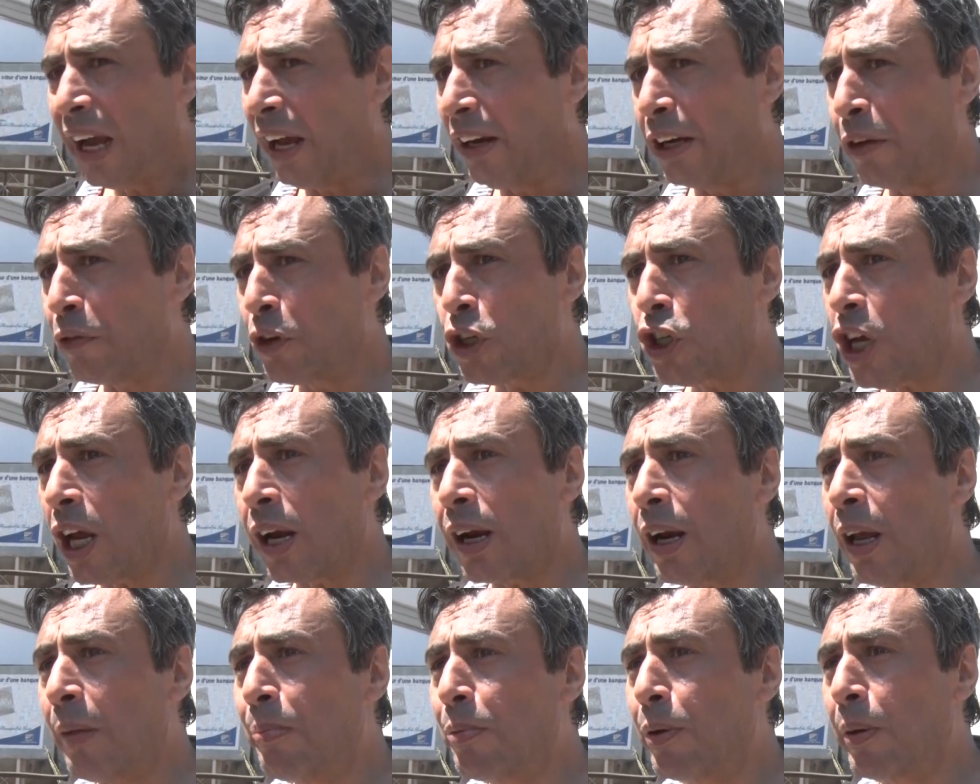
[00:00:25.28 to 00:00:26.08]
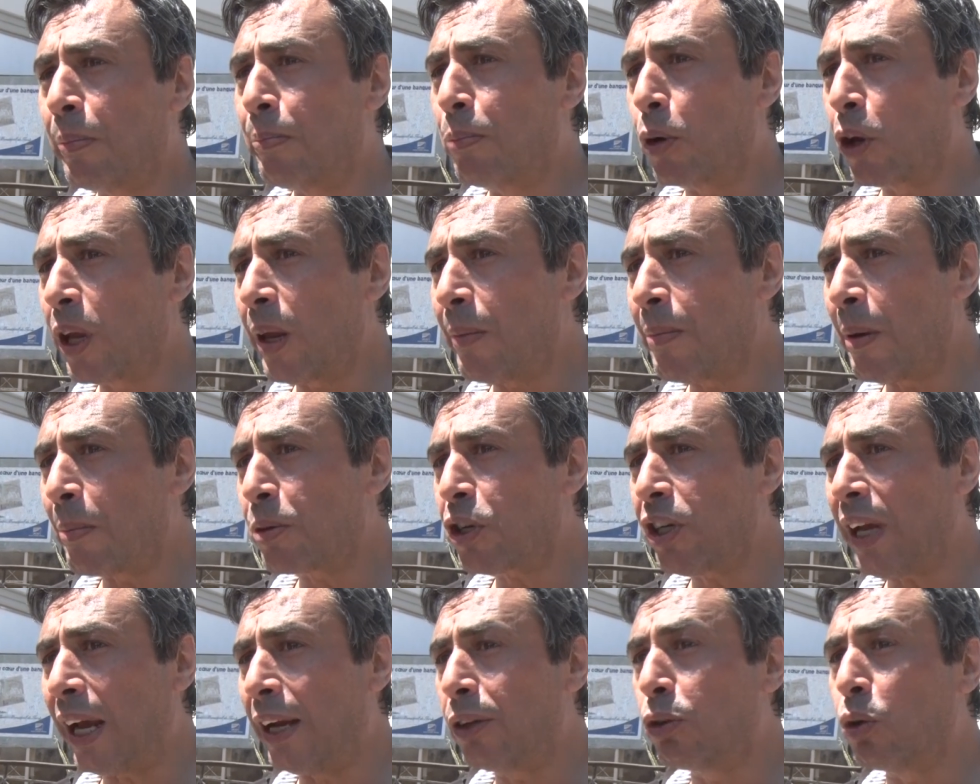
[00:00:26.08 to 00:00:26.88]
احنا في شارع بورقيبه
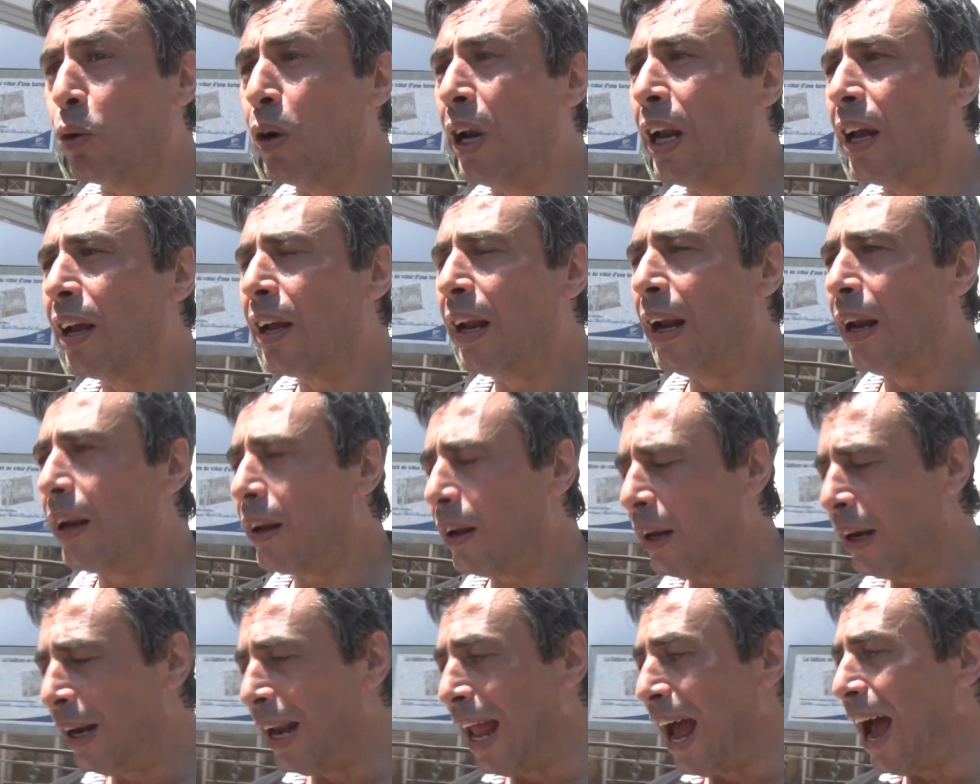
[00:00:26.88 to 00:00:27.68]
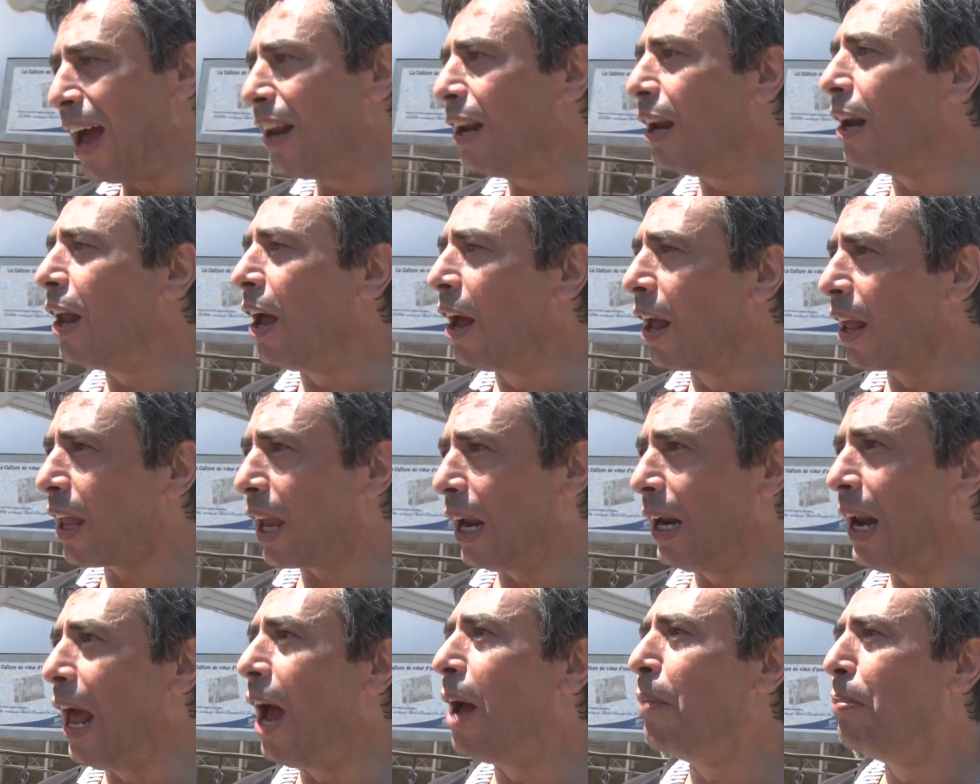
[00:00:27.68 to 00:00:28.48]
باش نعيشوا لا
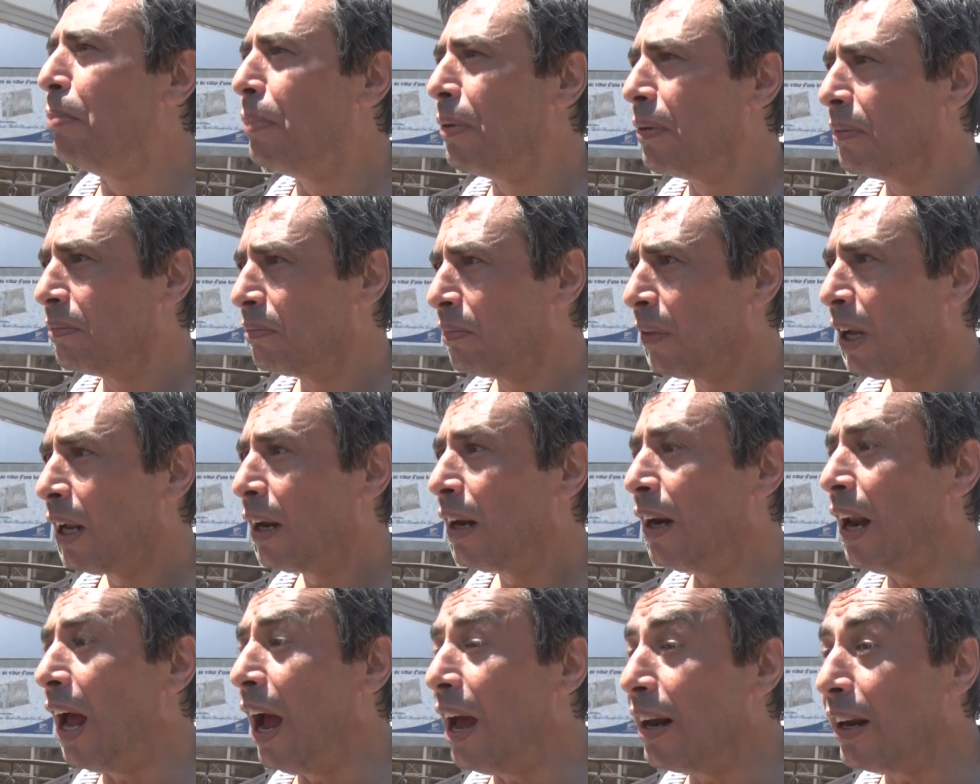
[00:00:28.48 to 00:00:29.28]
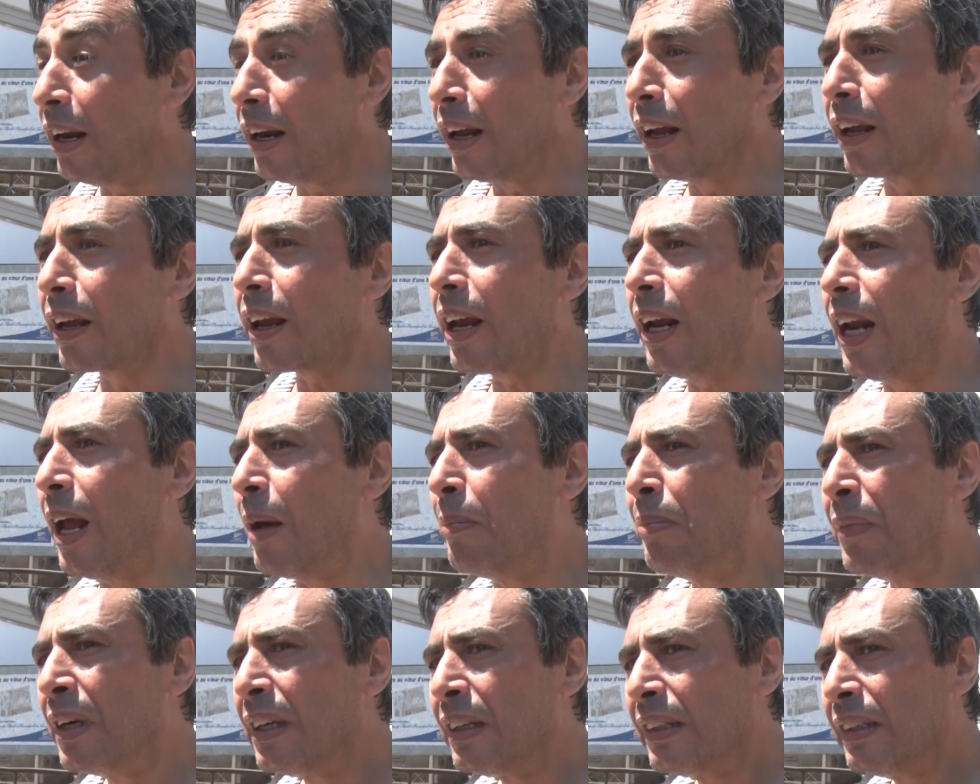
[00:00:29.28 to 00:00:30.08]
للانقلاب لا
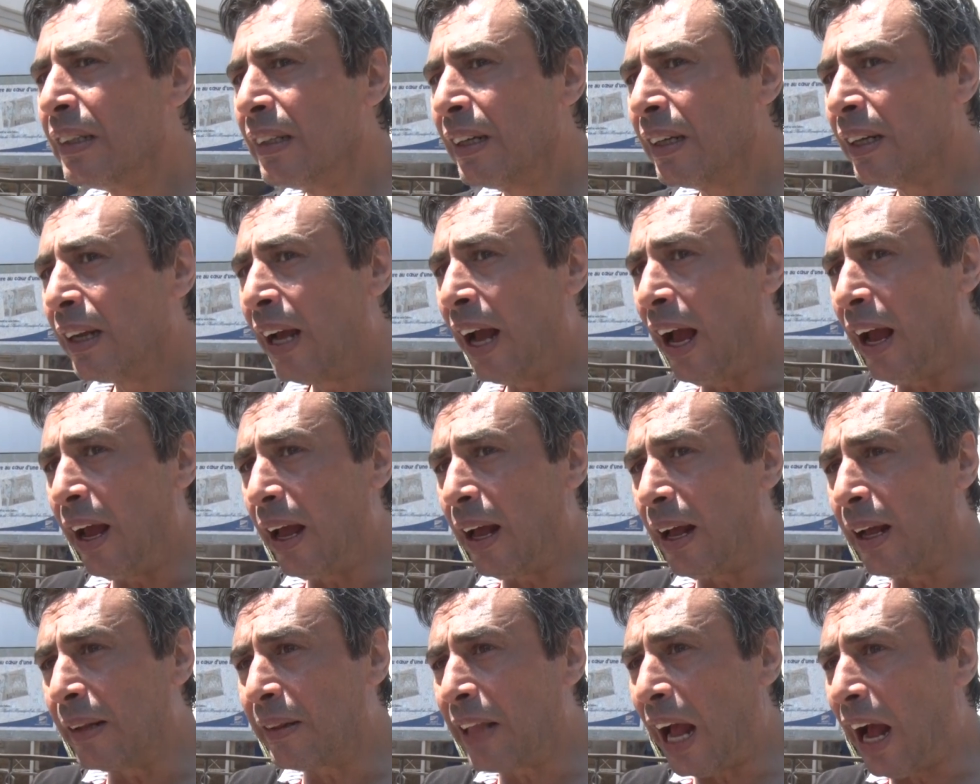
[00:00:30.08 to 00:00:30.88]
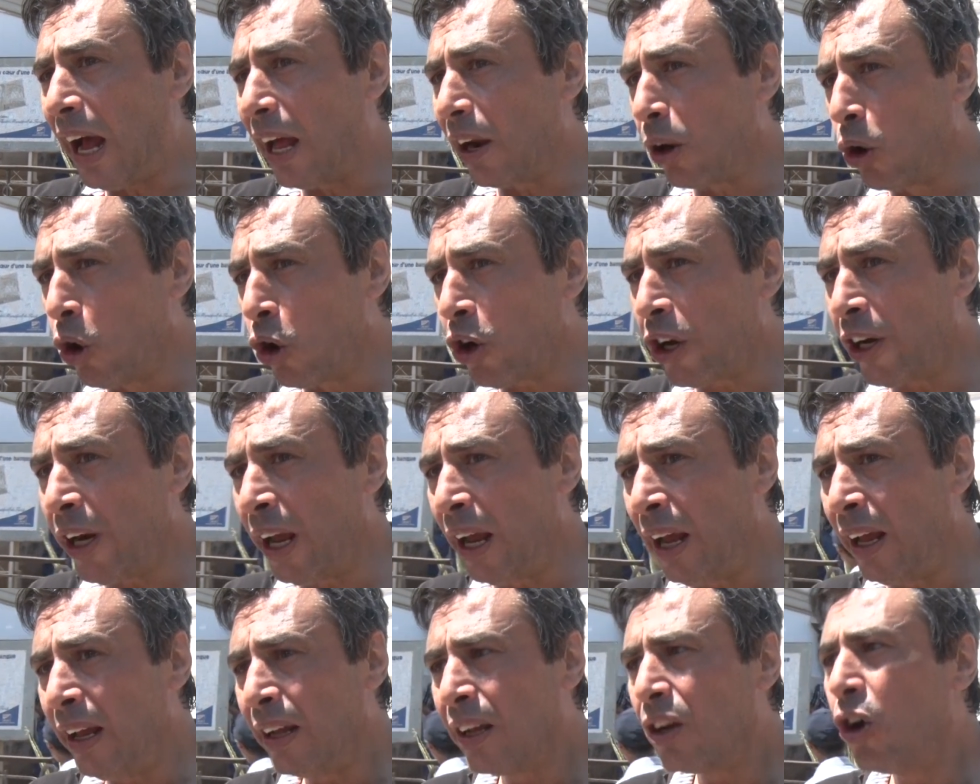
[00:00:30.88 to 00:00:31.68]
للانقلاب اه
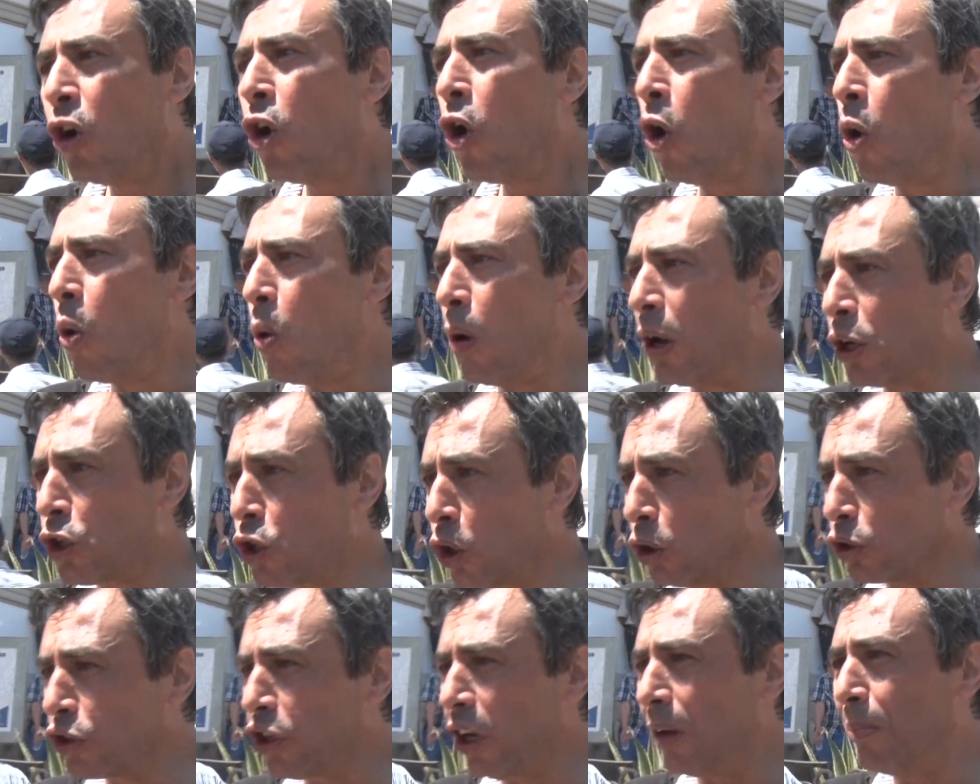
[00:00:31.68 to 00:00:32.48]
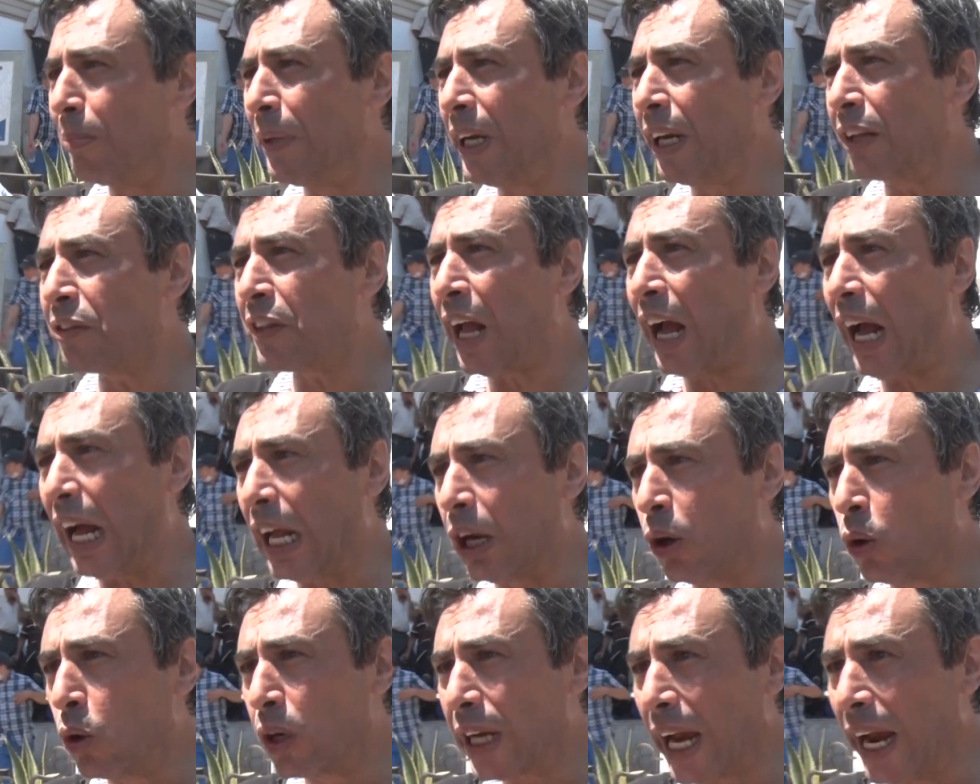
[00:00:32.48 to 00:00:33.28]
تحركنا هو جزء من
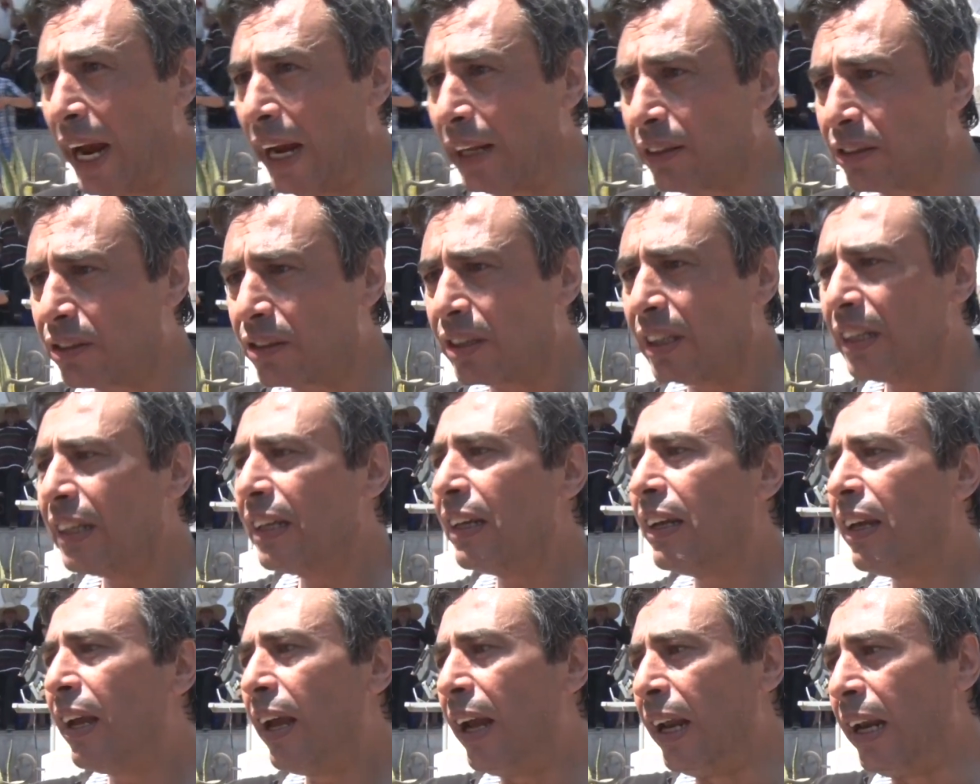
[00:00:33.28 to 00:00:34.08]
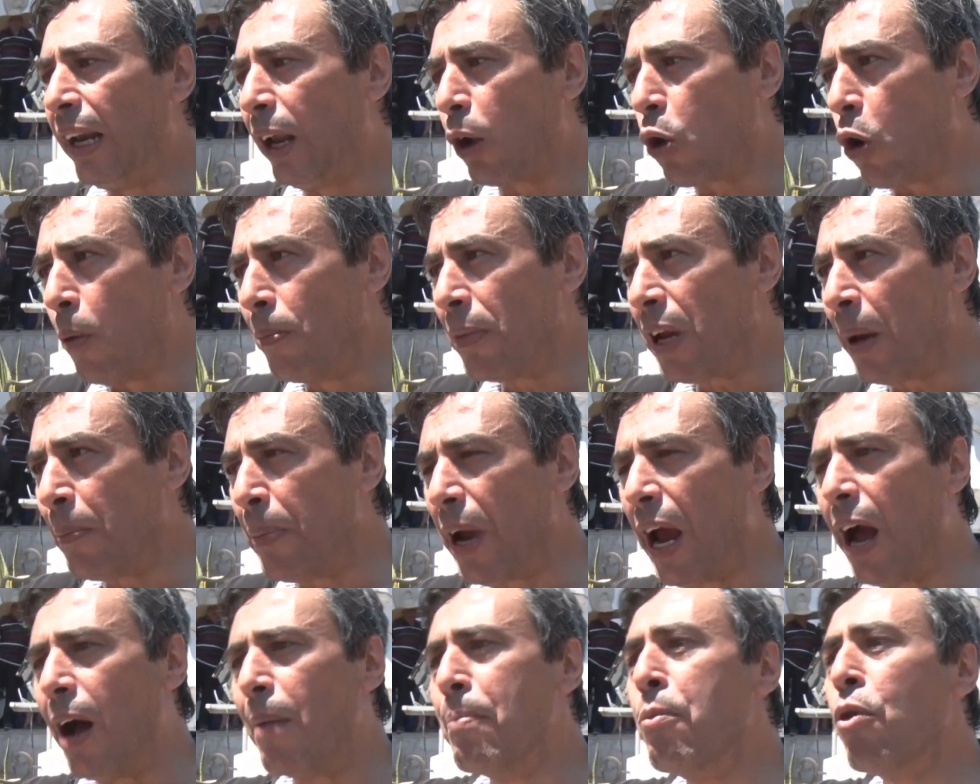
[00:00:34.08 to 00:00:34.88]
التحركات اللي قمنا
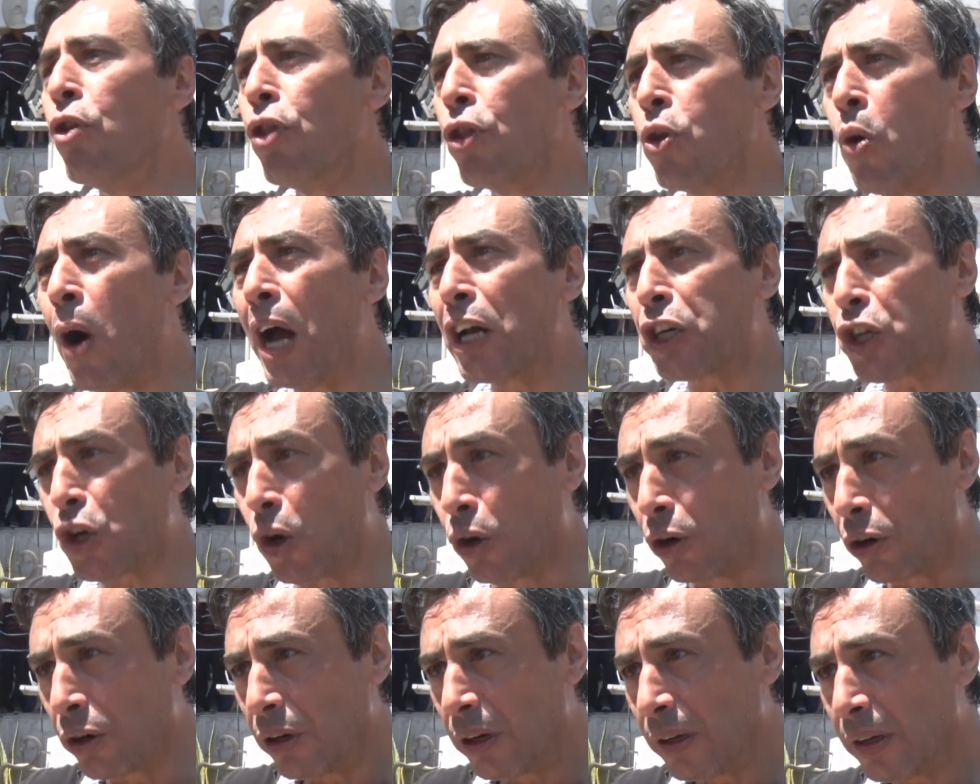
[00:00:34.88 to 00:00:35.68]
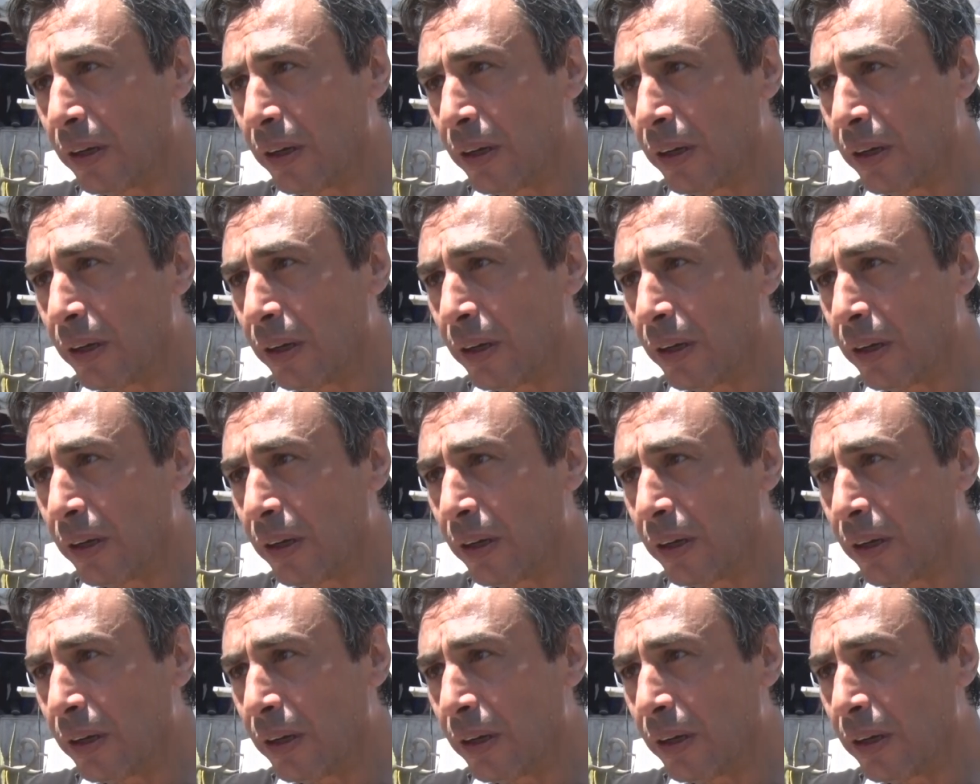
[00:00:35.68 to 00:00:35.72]
بها منذ اشهر